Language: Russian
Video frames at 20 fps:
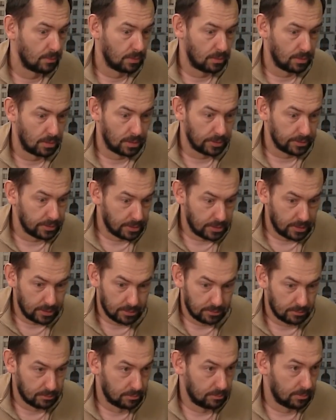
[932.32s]

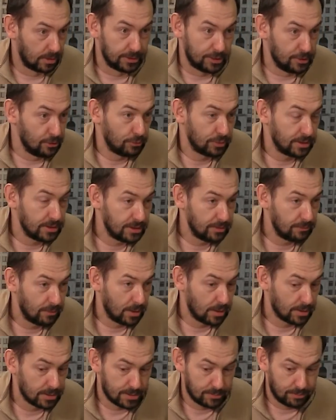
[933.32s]
она, она никуда не
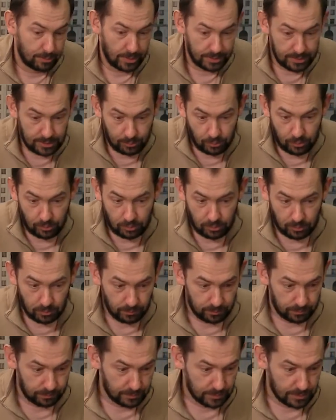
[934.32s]
девалась.
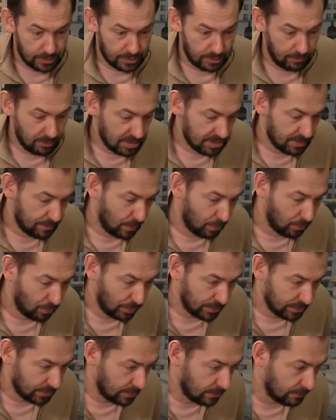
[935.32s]
Поэтому живите
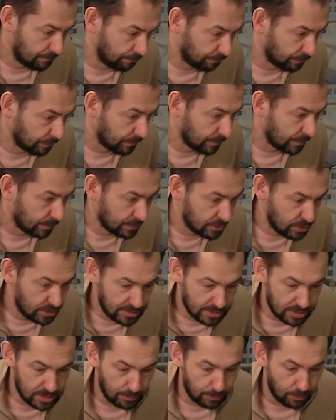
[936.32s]
спокойно,
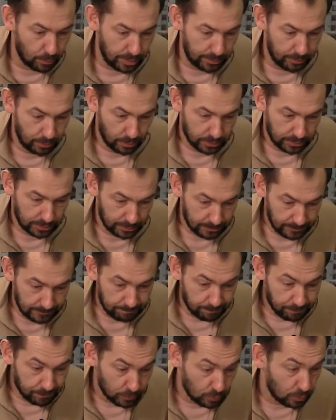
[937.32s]
чистите пулеметы,
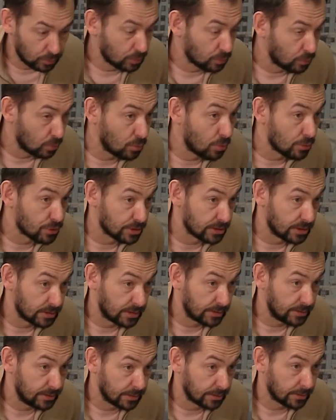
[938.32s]
тот, кто должен
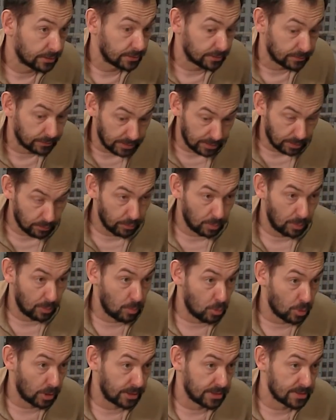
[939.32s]
это делать. Я говорю
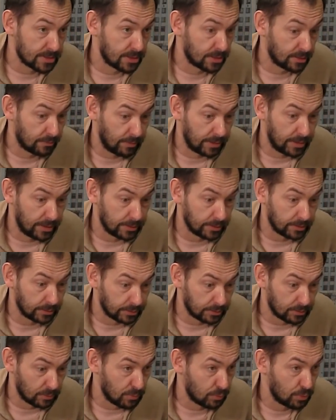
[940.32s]
об украинских
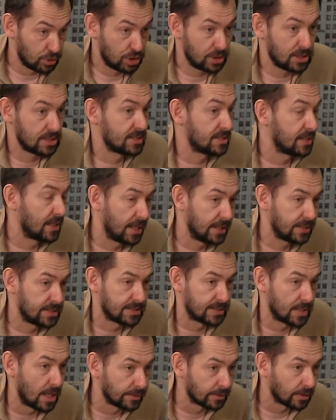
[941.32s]
военных. Учитесь стрелять
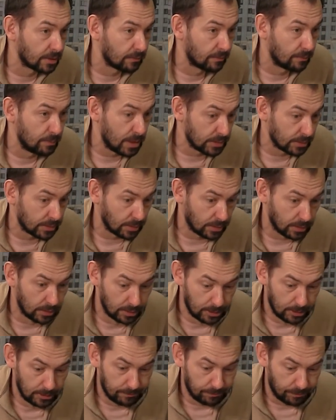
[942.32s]
с танков метко.
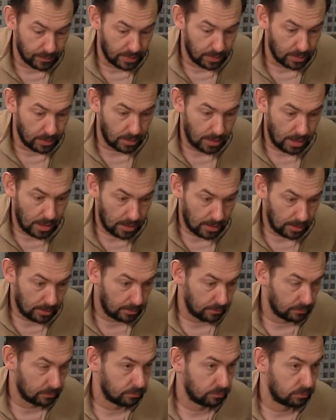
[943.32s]

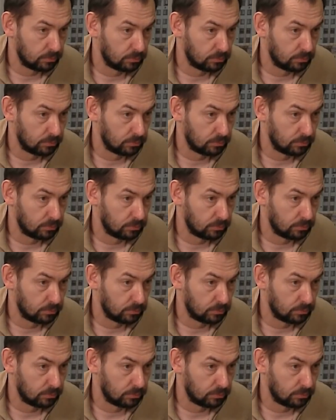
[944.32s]
А, а